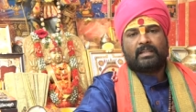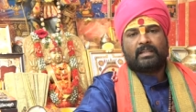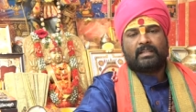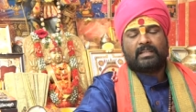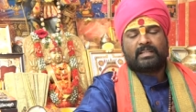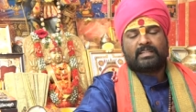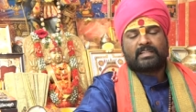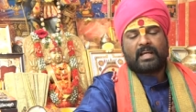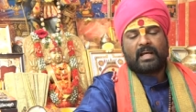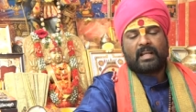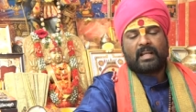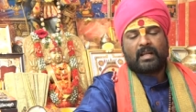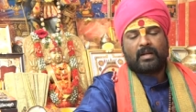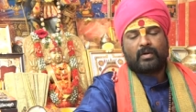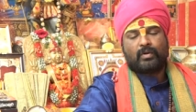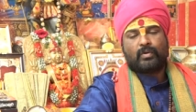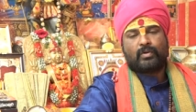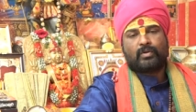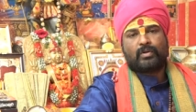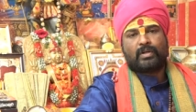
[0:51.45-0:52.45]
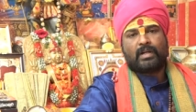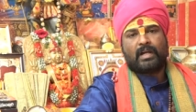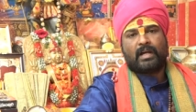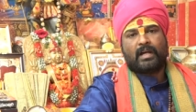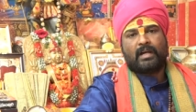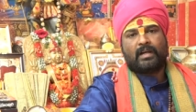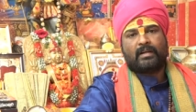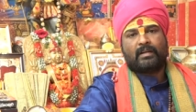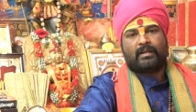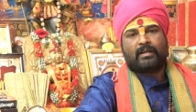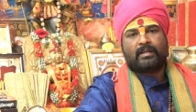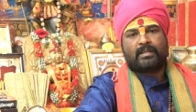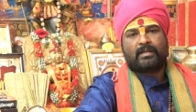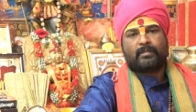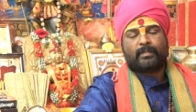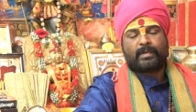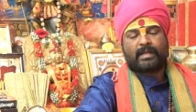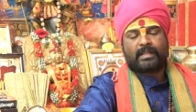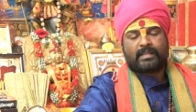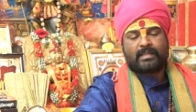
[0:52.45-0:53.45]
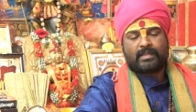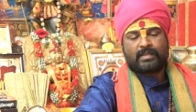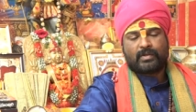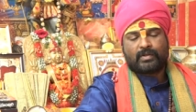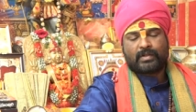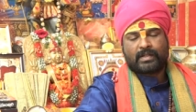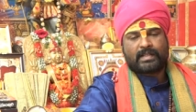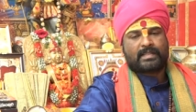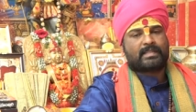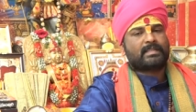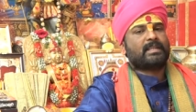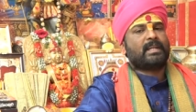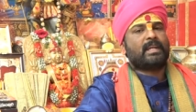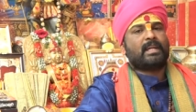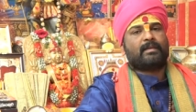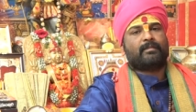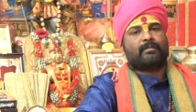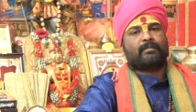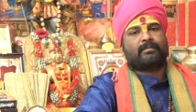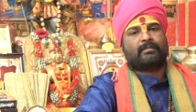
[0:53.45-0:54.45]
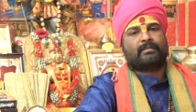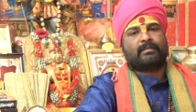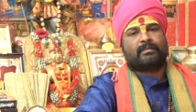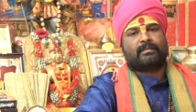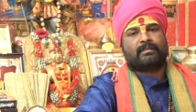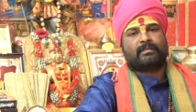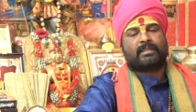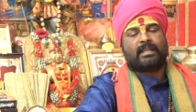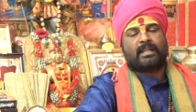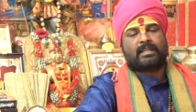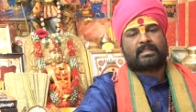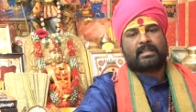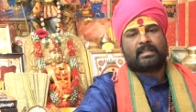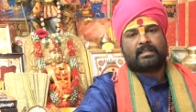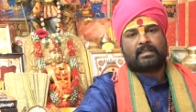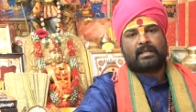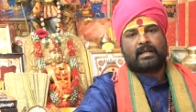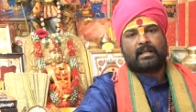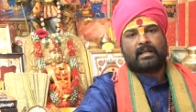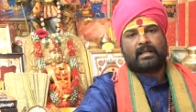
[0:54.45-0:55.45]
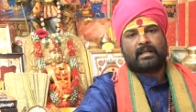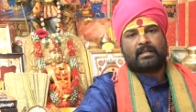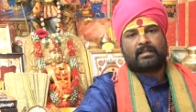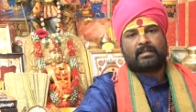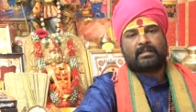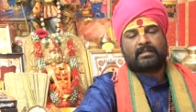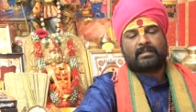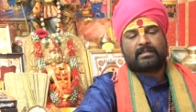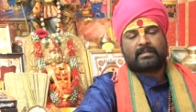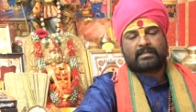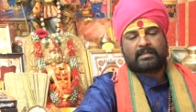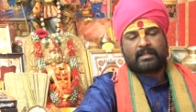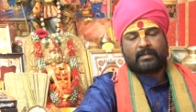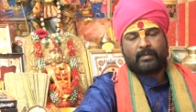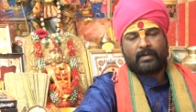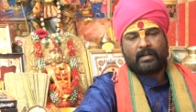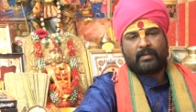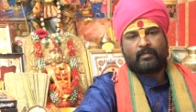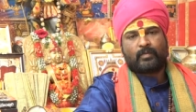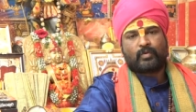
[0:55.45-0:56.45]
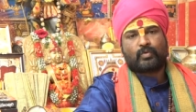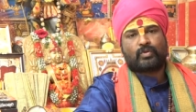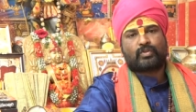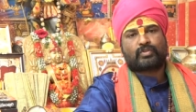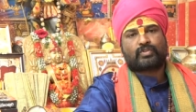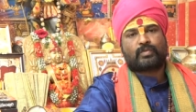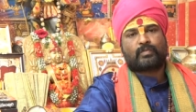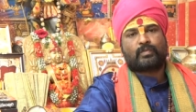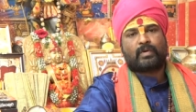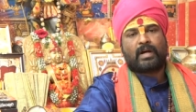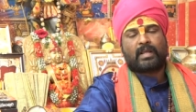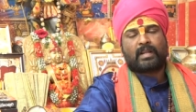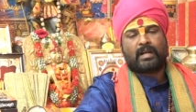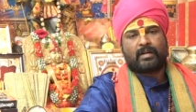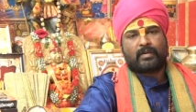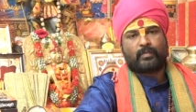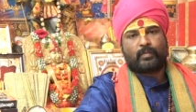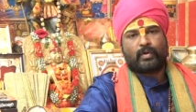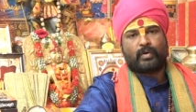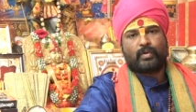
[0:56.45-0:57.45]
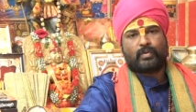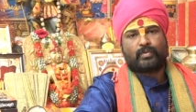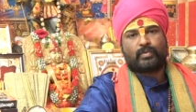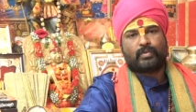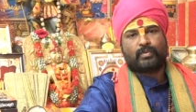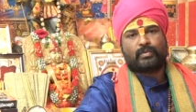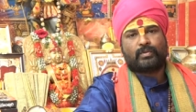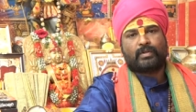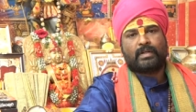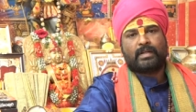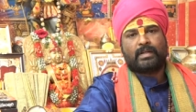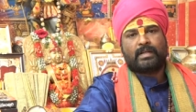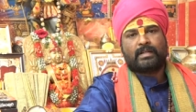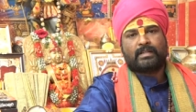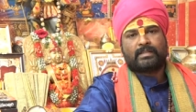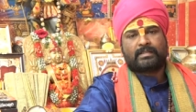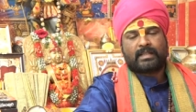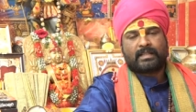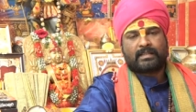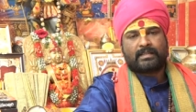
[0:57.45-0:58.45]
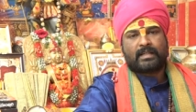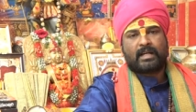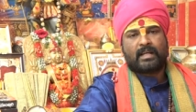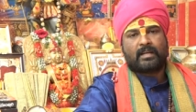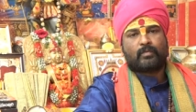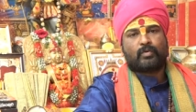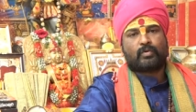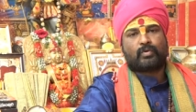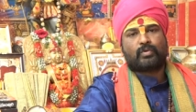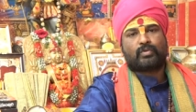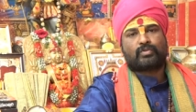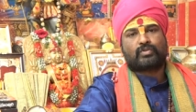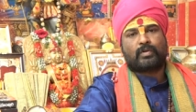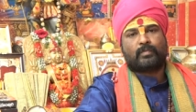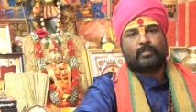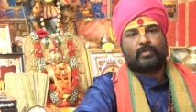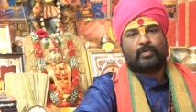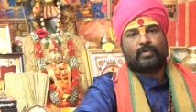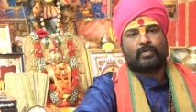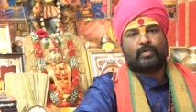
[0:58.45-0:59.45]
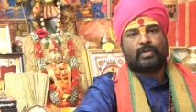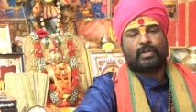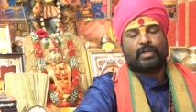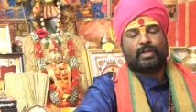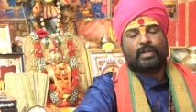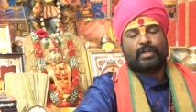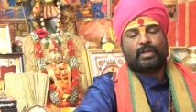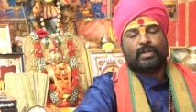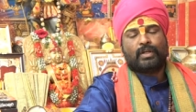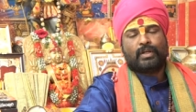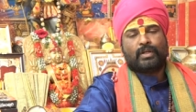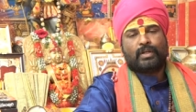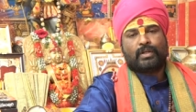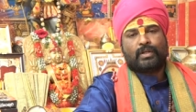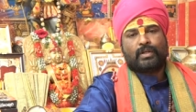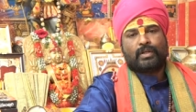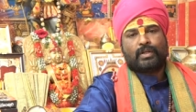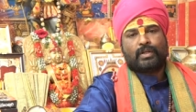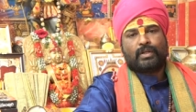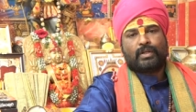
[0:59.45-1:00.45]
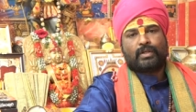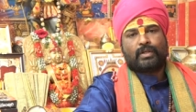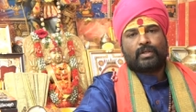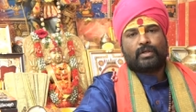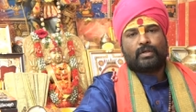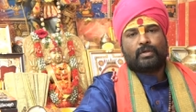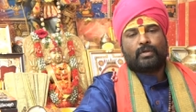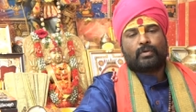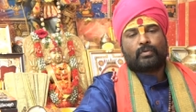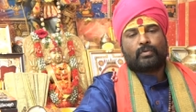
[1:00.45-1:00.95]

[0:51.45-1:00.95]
ఇది చాలా లోటుగా ప్రతి ఒక్క స్త్రీ తన సంతాన సఫలం కోసం ఆరాటపడుతూ సంతానము కోసము ఎన్నో